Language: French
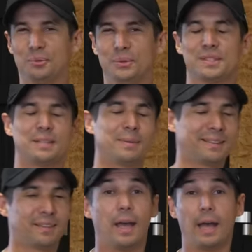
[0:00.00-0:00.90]
tout le monde, c'est
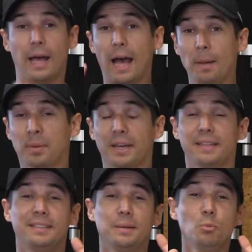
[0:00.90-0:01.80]
Matt
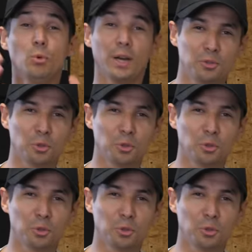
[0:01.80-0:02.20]
Après des mois de